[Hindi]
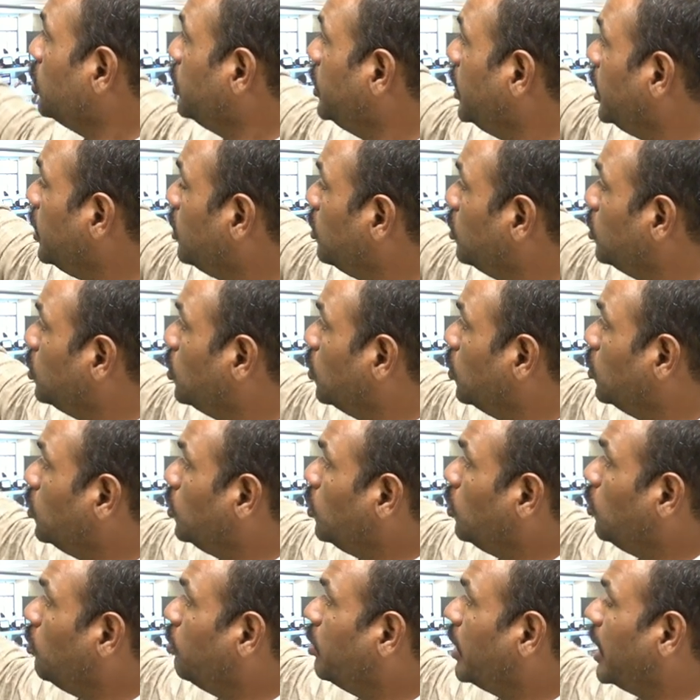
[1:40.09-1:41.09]
ये
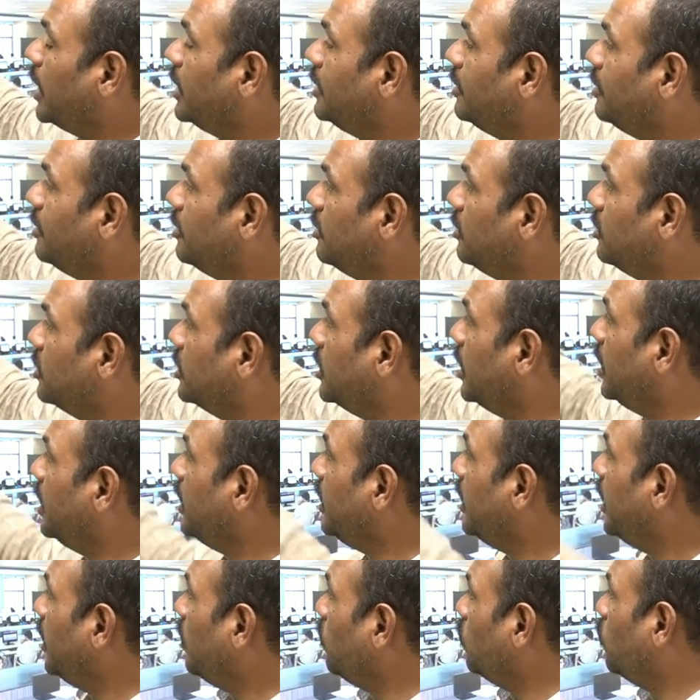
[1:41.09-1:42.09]
दोनों ब्रांचेस के
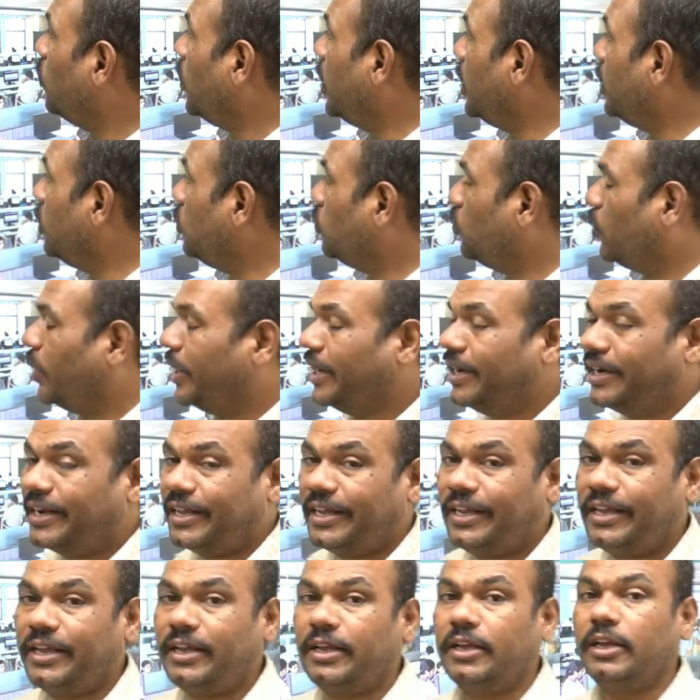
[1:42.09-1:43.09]
लिए
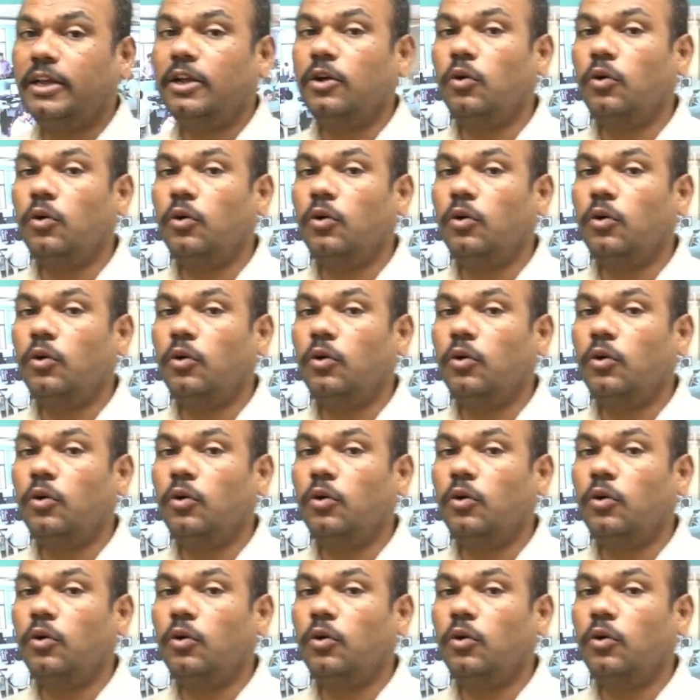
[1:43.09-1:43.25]
120